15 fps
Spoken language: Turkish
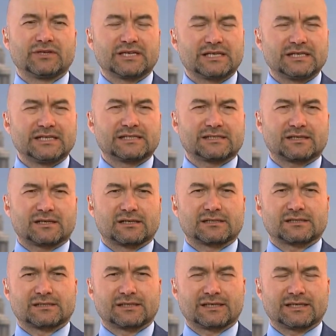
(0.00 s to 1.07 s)
Wikileaks
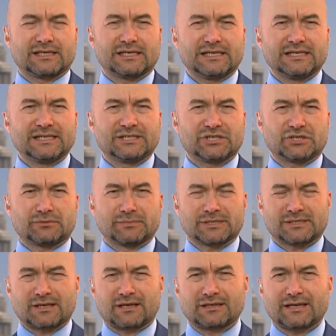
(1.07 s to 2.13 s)
arasındaki iletişimi
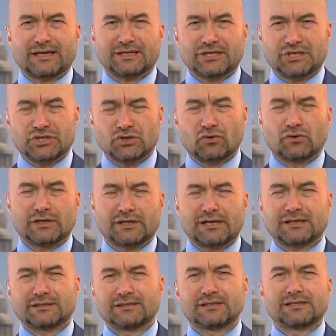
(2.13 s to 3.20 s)
sağlayan kişi
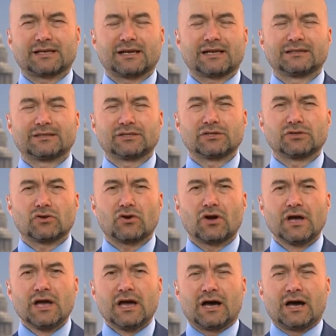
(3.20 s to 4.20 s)
olarak nitelendiriliyor.